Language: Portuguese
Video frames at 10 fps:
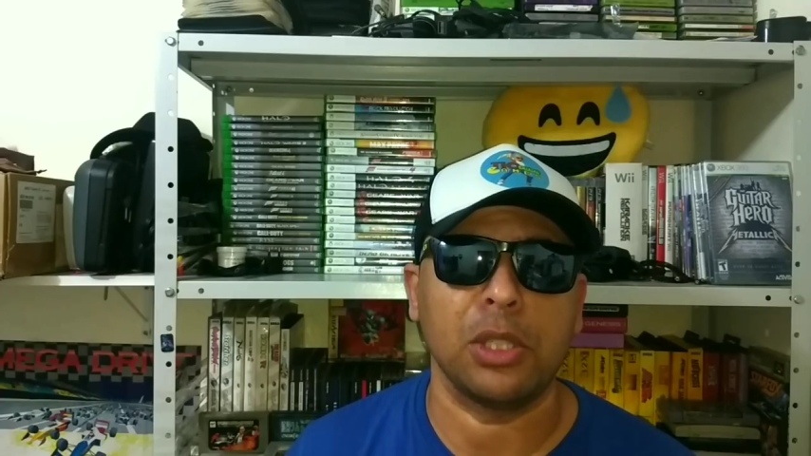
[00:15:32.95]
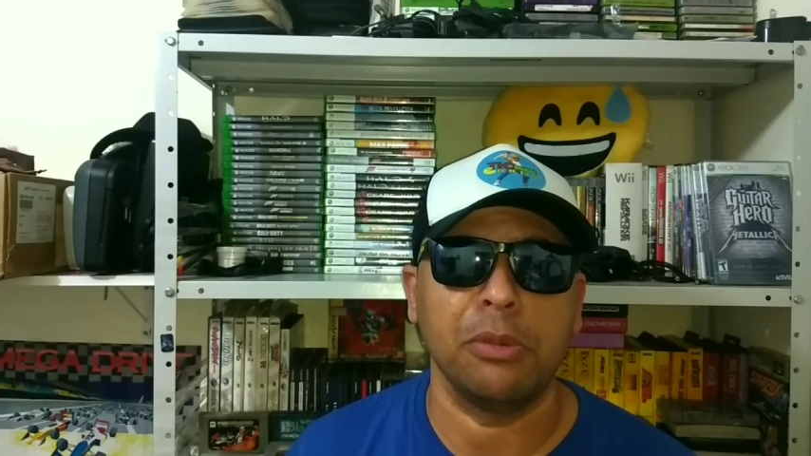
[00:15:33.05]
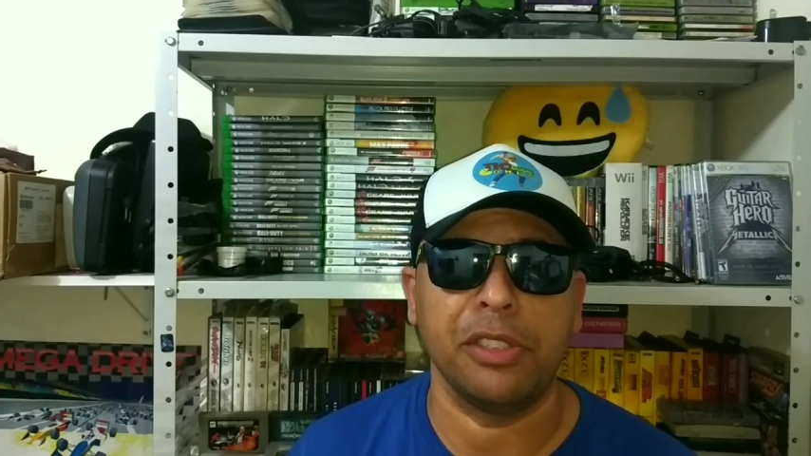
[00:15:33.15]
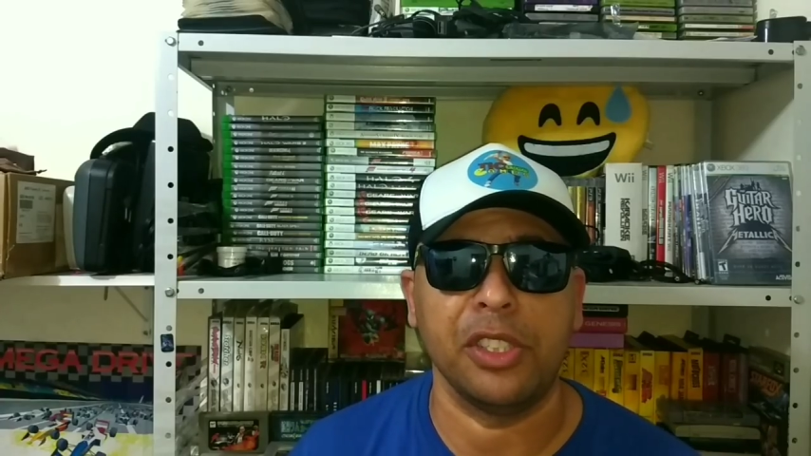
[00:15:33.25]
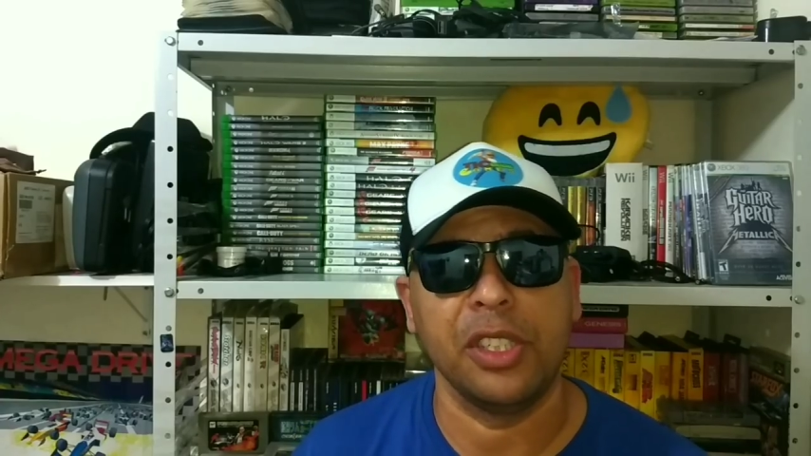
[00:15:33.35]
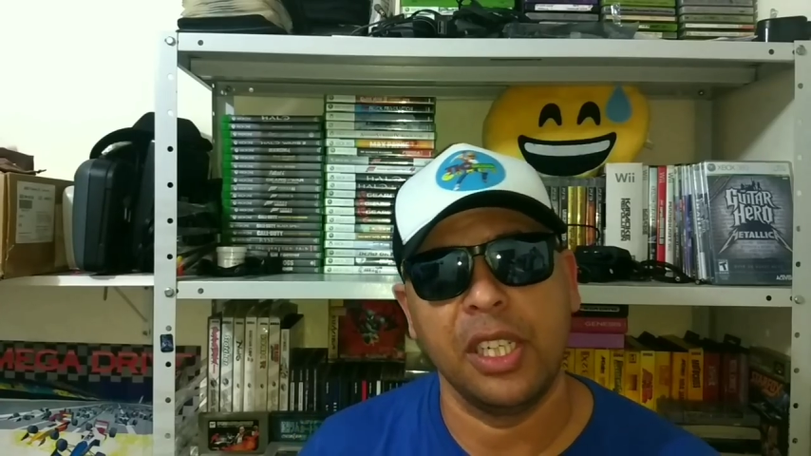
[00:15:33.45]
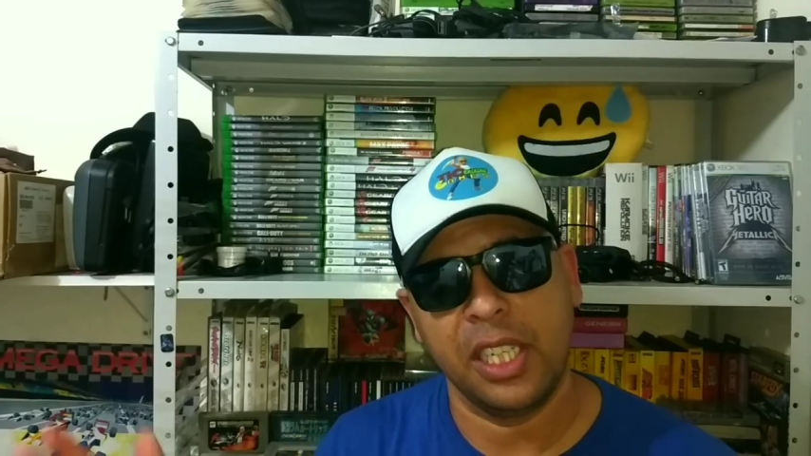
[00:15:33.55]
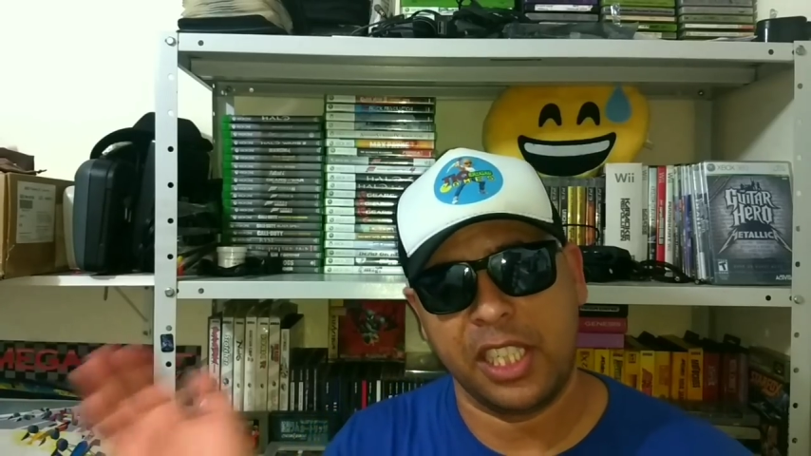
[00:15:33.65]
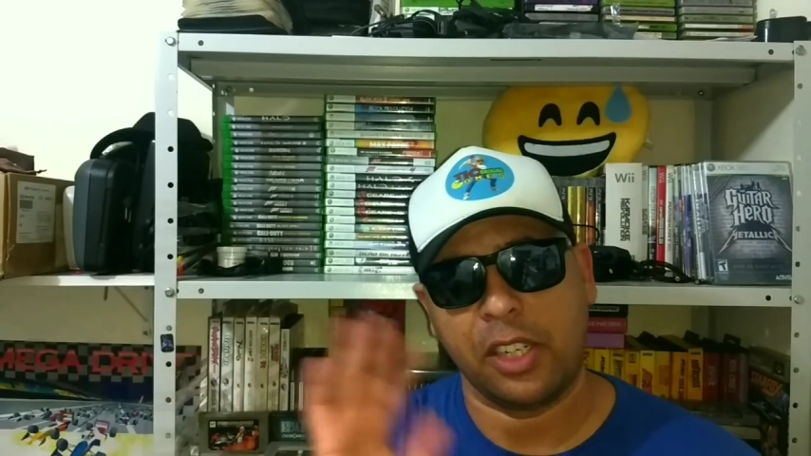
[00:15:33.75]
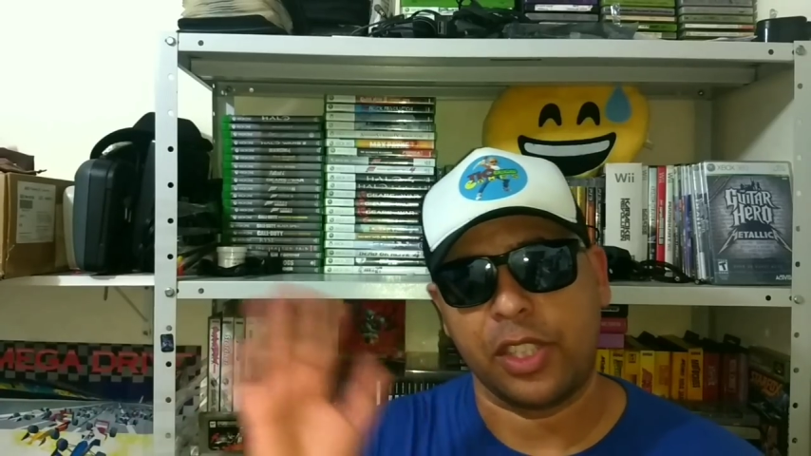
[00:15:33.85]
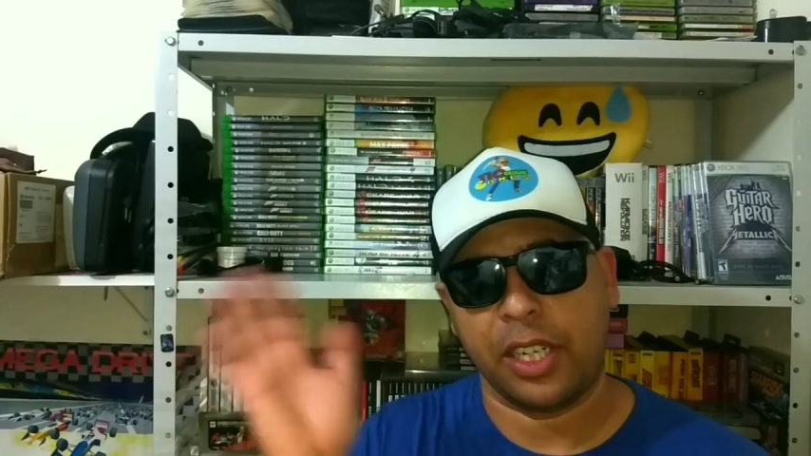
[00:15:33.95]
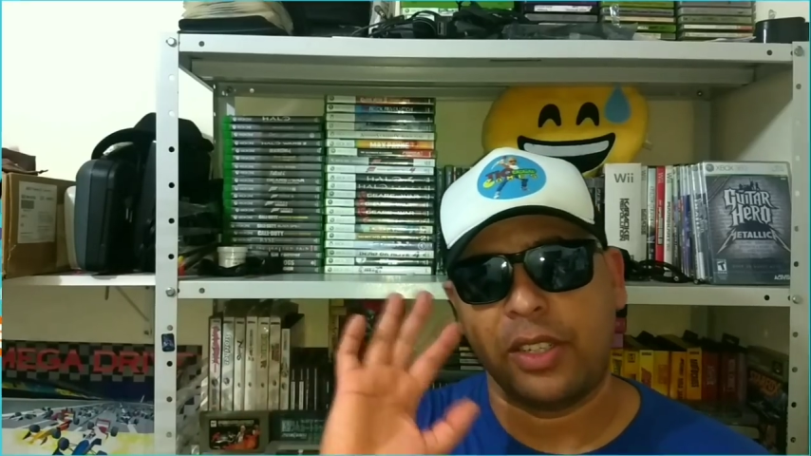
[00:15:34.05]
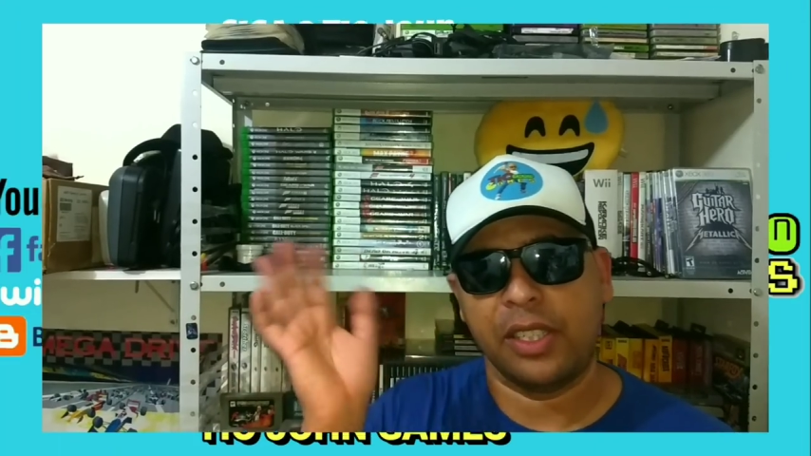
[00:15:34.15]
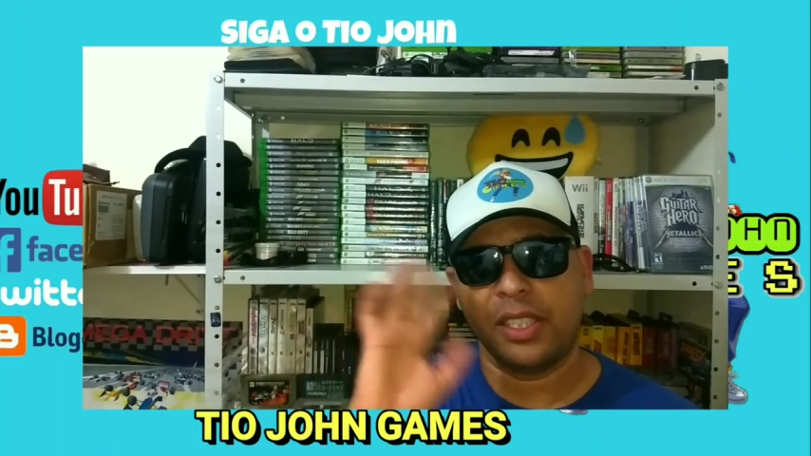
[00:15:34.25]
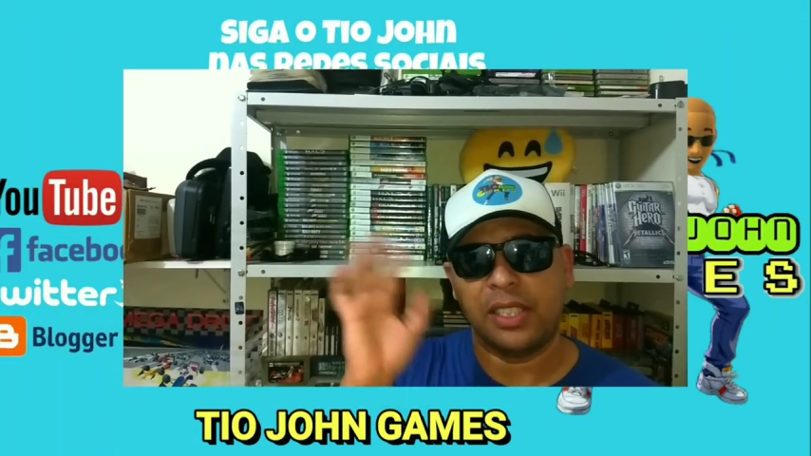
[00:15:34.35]
próximo vídeo. Tchau,
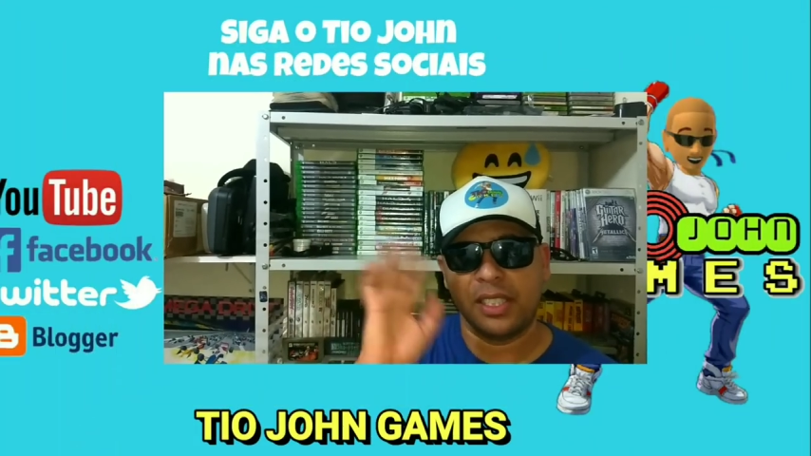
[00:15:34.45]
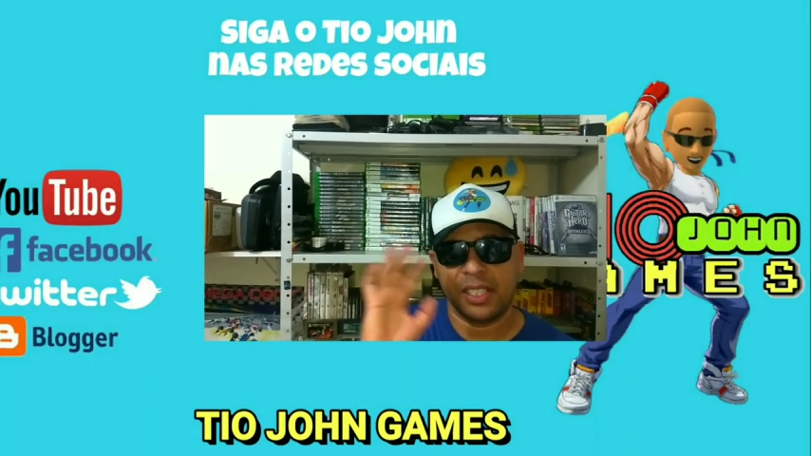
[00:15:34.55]
tchau.